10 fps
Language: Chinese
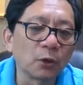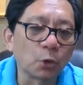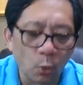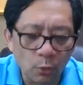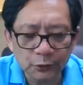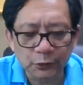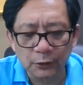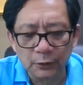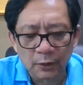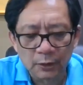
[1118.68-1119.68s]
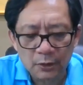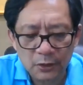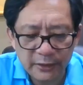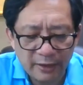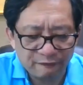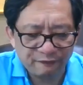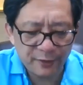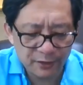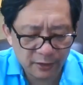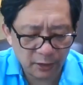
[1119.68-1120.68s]
同时，既然
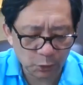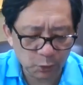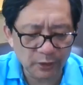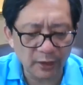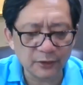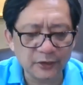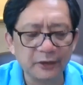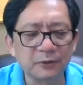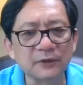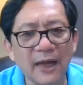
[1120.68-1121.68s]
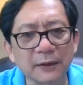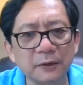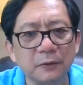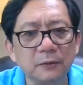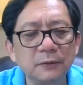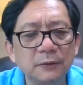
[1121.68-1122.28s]
飞机上出现了这种打斗，